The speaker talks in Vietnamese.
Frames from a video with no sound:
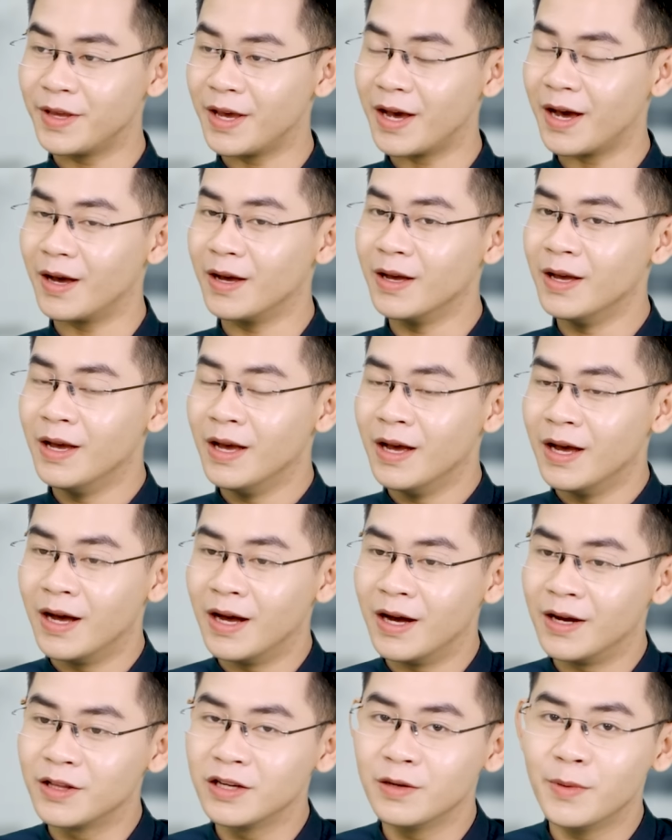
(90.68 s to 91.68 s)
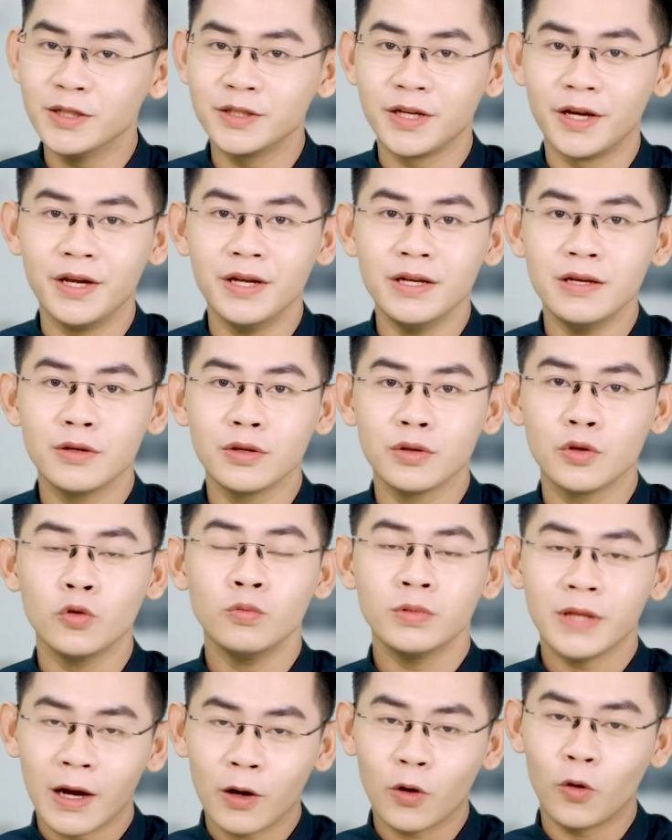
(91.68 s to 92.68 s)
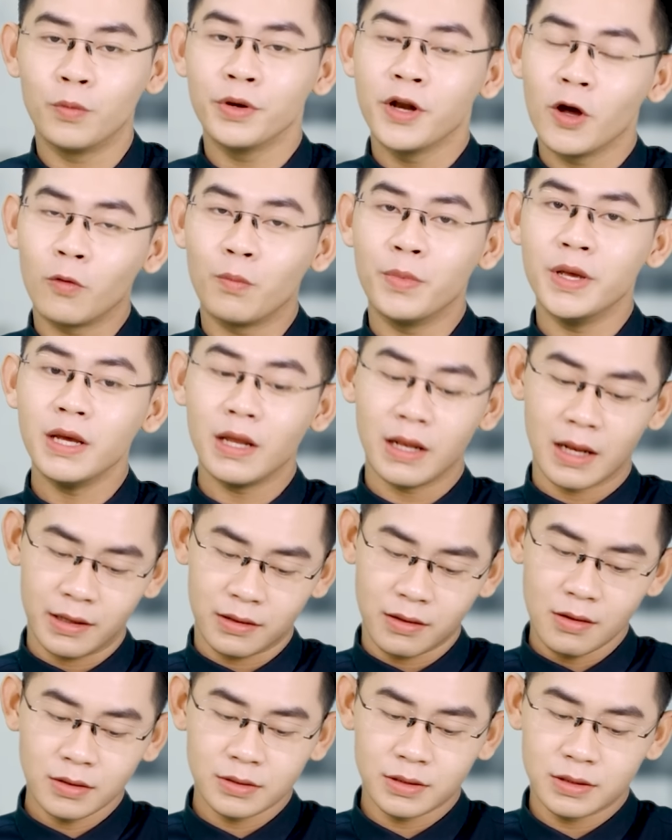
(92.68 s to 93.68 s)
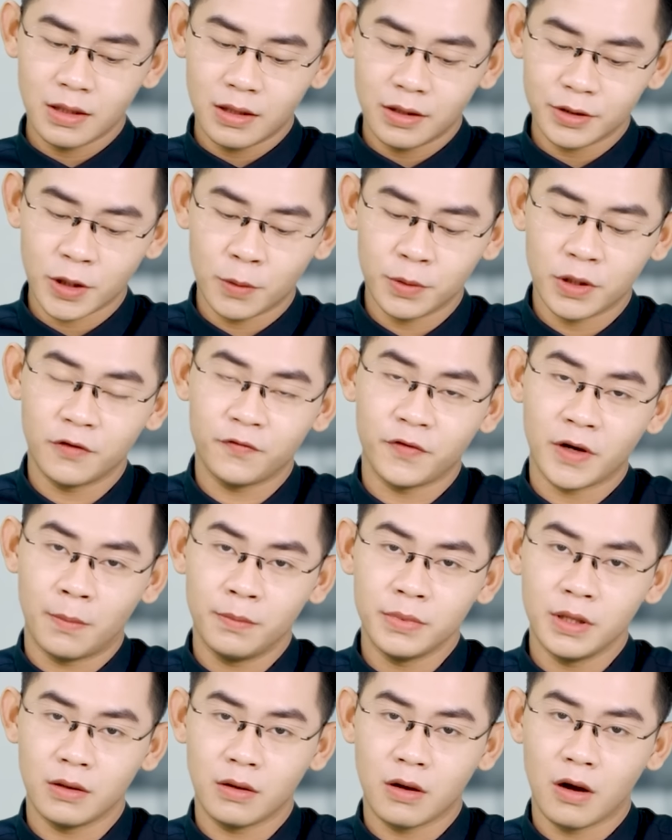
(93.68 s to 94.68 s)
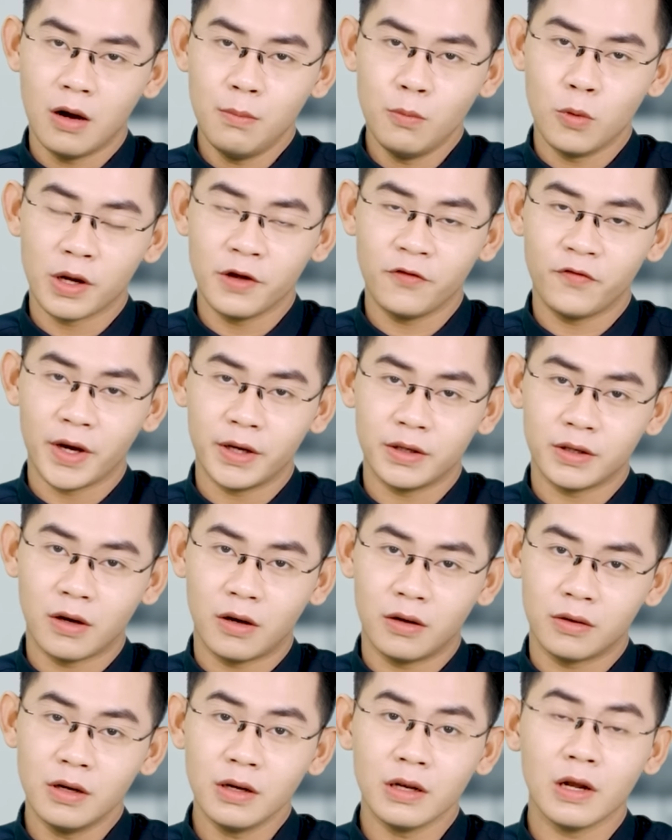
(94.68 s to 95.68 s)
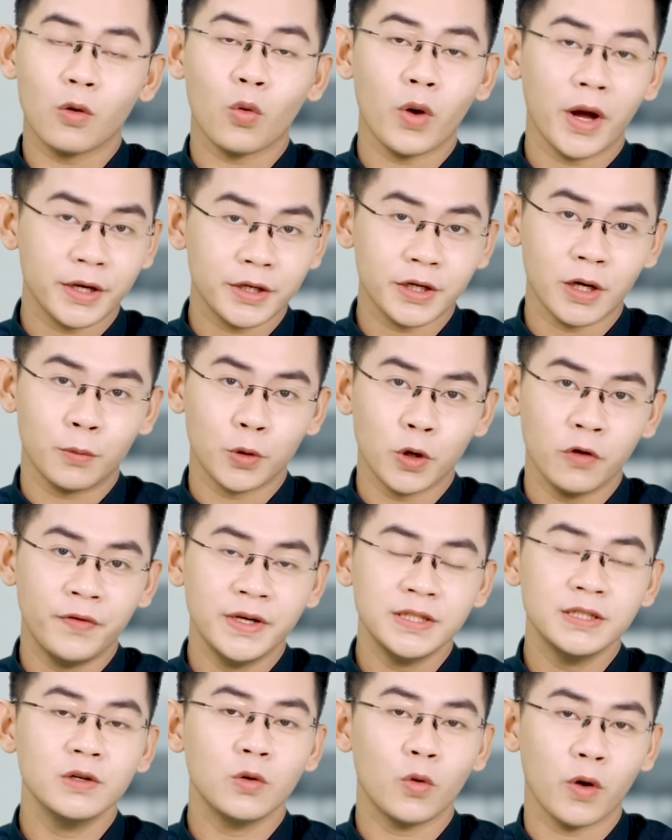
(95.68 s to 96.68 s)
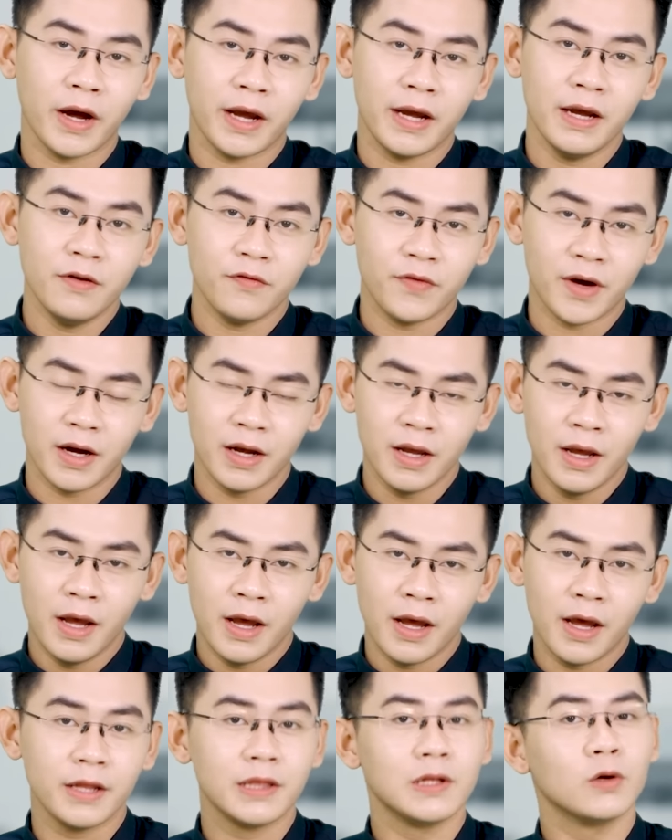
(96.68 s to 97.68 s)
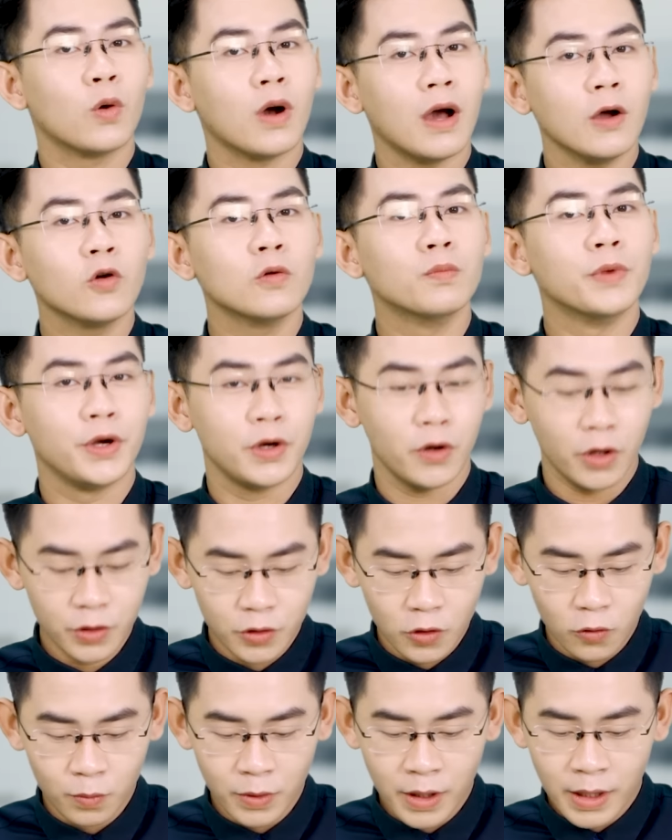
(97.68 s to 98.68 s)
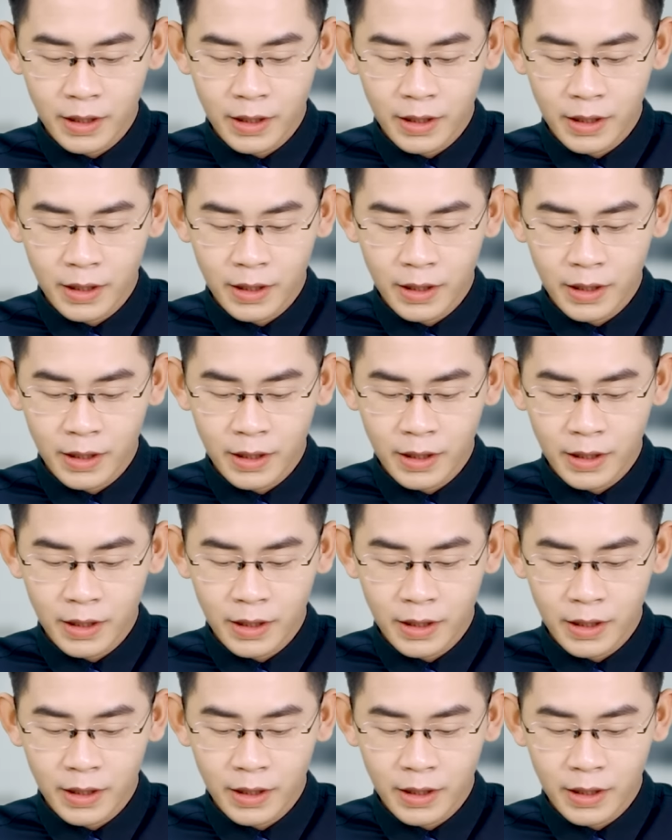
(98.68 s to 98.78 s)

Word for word: Dạ, à, thưa bác sĩ, chúng ta cũng đều biết là chất xơ trong thực phẩm thì có một cái vai trò rất là quan trọng đối với sức khỏe và hệ tiêu hóa của mình nói chung.